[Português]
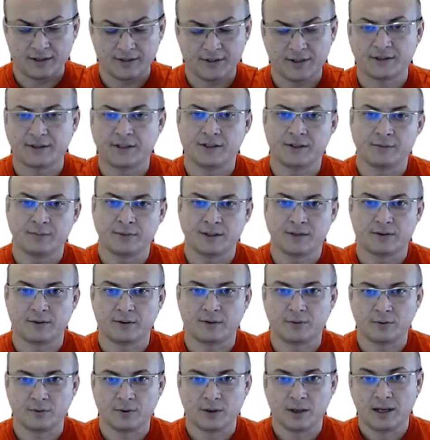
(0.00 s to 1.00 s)
área de atendimento
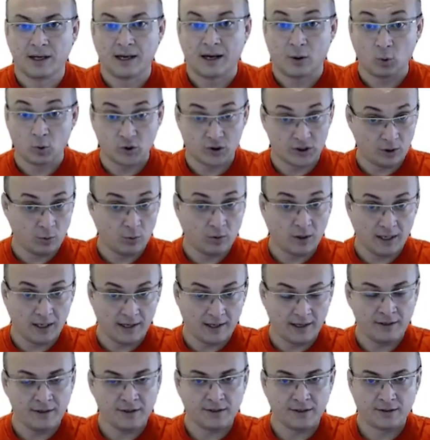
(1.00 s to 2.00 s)
ao, ao seu
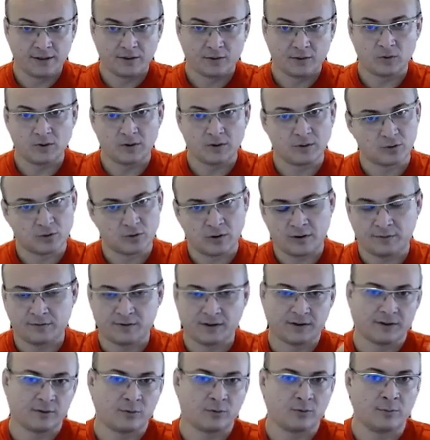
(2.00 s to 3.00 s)
cliente do seu
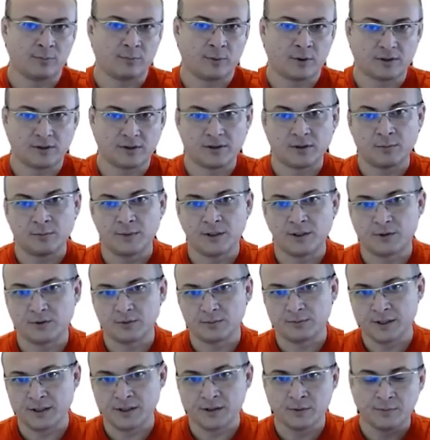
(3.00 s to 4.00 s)
software, então não importa se é um
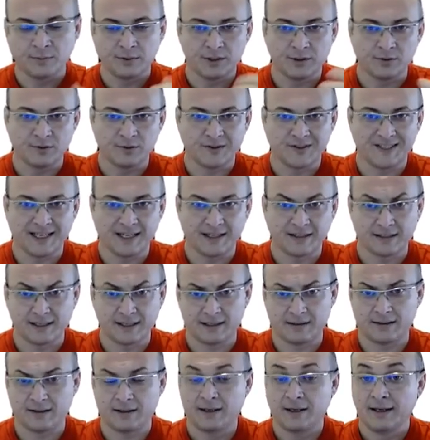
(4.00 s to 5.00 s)
B2B, um B2C,
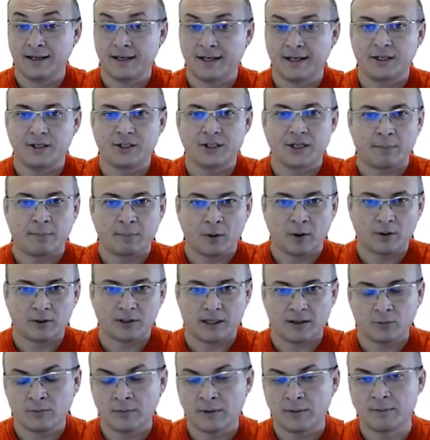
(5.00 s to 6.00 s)
etc., e já
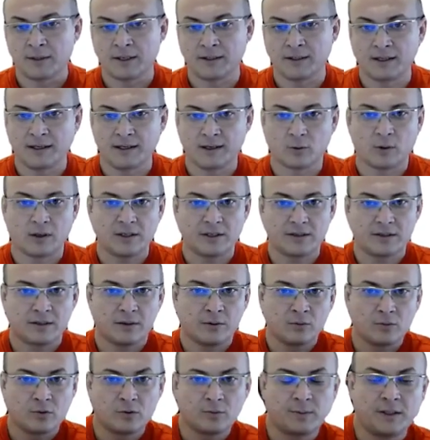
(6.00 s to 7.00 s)
plotar numa planilha quais
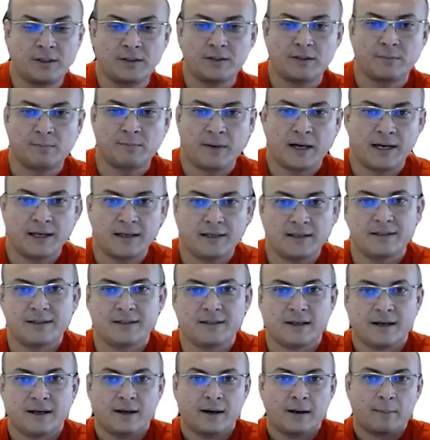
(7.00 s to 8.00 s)
são os
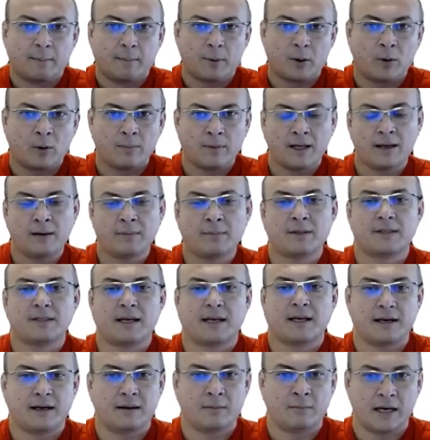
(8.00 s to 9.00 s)
principais problemas
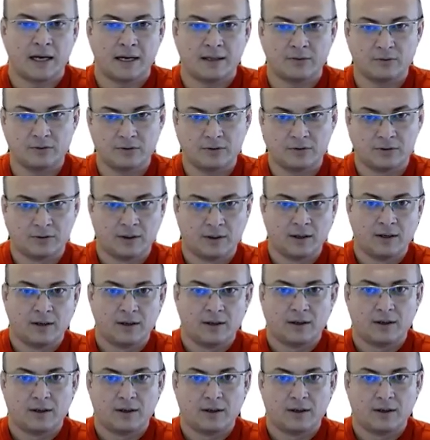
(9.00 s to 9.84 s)
reclamados